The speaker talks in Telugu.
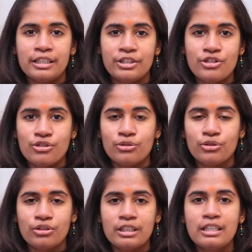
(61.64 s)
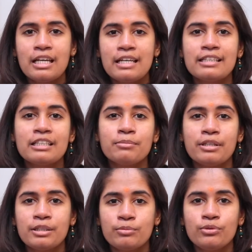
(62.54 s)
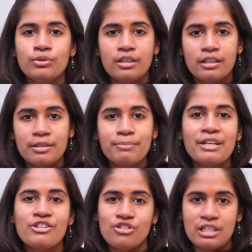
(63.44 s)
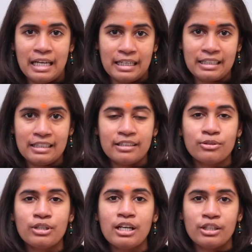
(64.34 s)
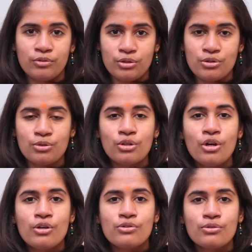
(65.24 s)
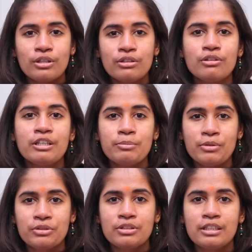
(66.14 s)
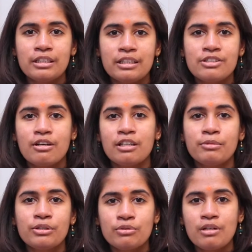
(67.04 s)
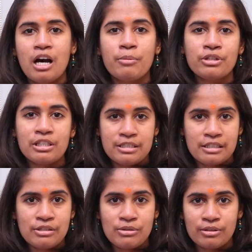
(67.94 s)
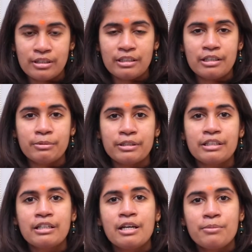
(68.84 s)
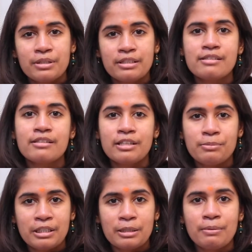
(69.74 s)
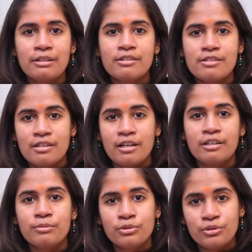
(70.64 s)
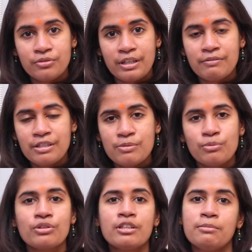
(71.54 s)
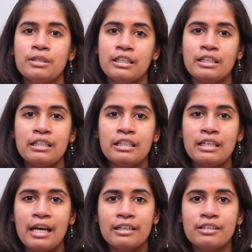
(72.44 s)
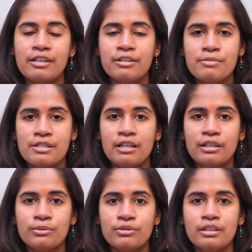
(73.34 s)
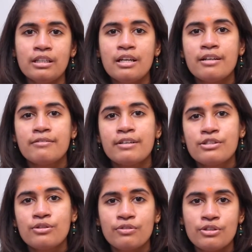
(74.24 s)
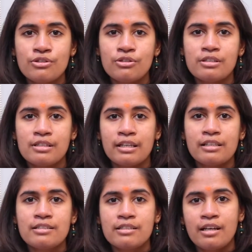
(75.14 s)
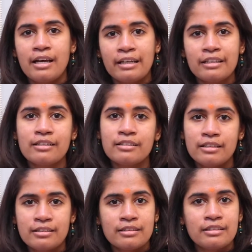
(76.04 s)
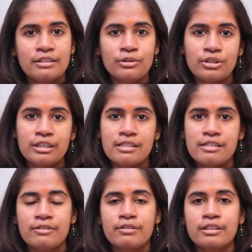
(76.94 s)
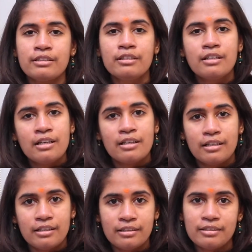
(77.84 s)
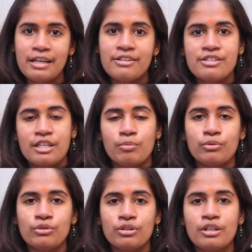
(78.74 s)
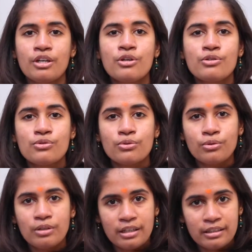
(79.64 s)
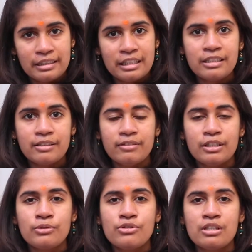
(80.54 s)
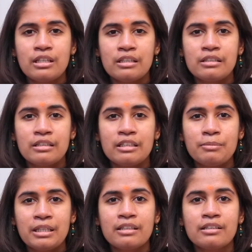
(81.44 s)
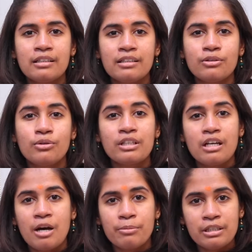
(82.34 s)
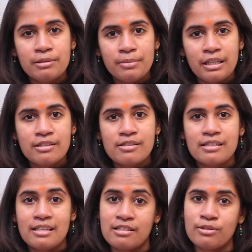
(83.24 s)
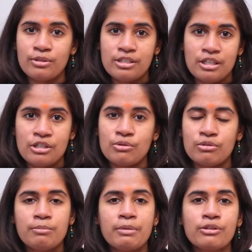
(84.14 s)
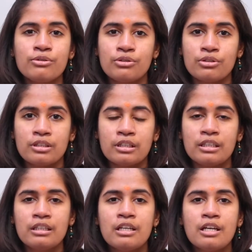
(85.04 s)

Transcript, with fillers: కండిషన్ ఉంటుంది దీన్ని మనము మెన్స్ట్రల్ యాక్నే అని కూడా అనవచ్చు సో ఇందులో ఏమవుతుంది అంటే చాలా మటుకు హార్మోనల్ చేంజెస్ ఉంటాయి కాబట్టి ప్రతిసారి మనకి పీరియడ్స్ రాకముందు ఫైవ్ డేస్ ముందే మనకి ఈ యాక్నే రావడం స్టార్ట్ అవుతుంది వన్స్ యూ ఫినిష్ యువర్ సైకిల్స్ ఆ యాక్నే అన్నది అదంతలో అయితే కొన్ని డేస్ తర్వాత అరెస్ట్ అయిపోతుంది సో దీని వల్ల నుంచి ఏంటంటే మెయిన్గా కొన్ని హార్మోనల్ ఇంబ్యాలెన్స్ టెస్ట్లు కూడా చేయించుకుంటే బెటర్ ఉంటుందండి